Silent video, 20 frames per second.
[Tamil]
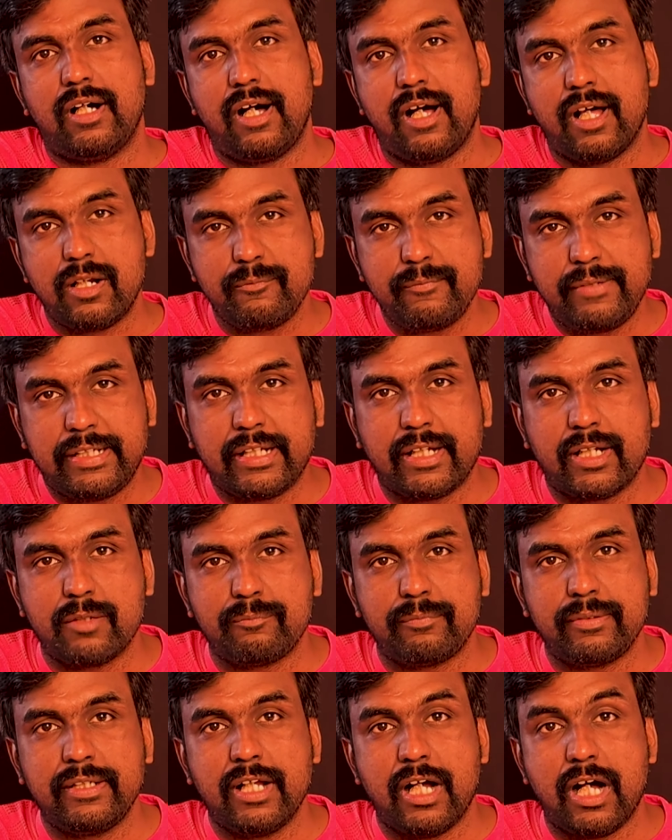ஆர்மிக்கு
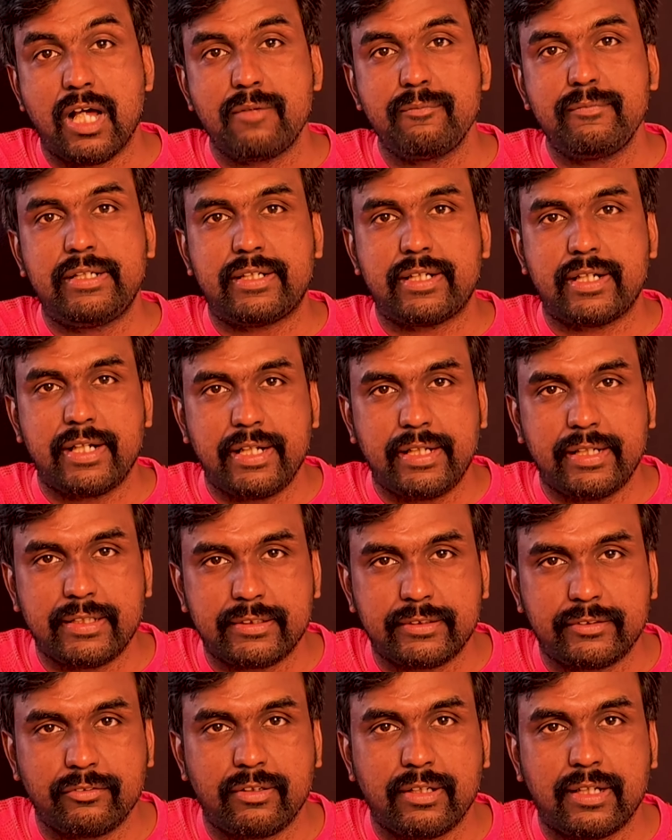அனுப்பி ஆர்மி ட்ரைனிங்
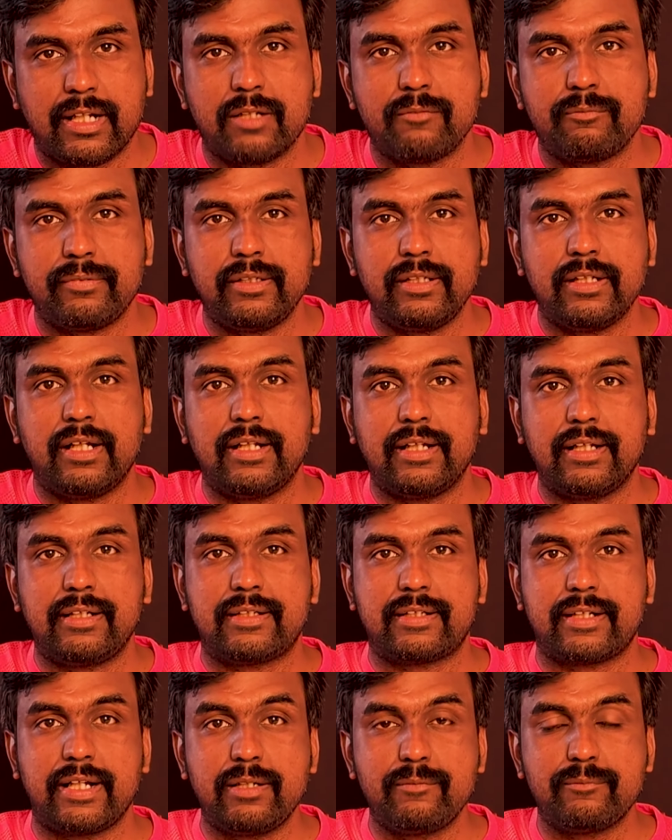இன்ஸ்டியூட்டுக்கு அனுப்பி அங்கே
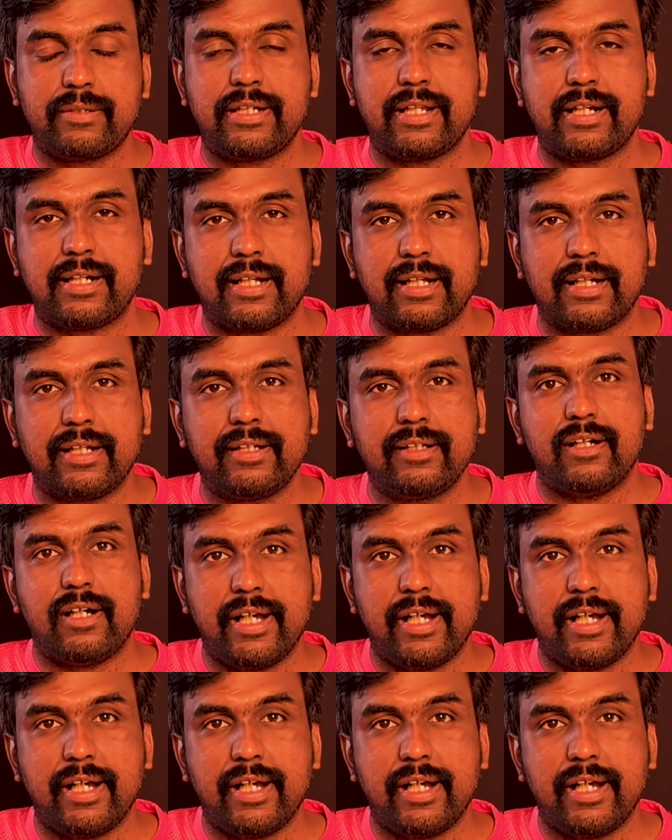ட்ரெயின் பண்ணியிருக்காங்க